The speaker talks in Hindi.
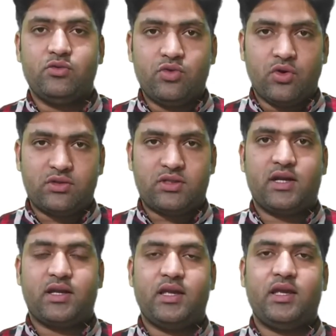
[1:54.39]
दो
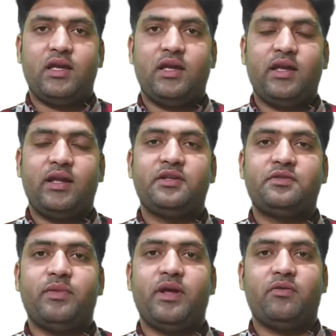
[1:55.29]
तरह की
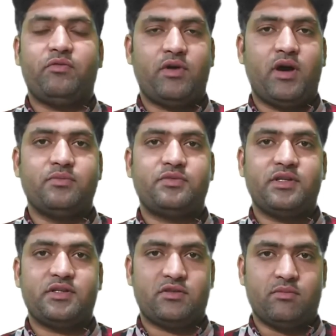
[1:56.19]
इंग्लिश में फॉर्म्स
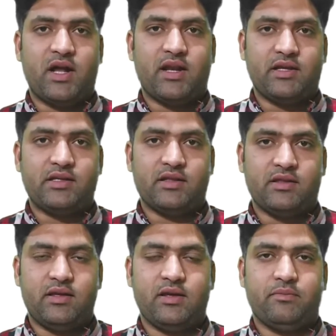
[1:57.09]
इस्तेमाल की
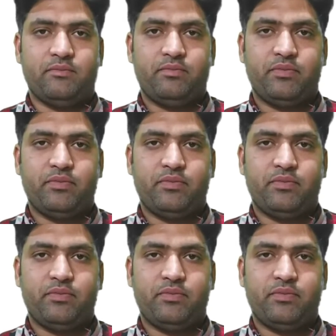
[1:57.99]
जाती हैं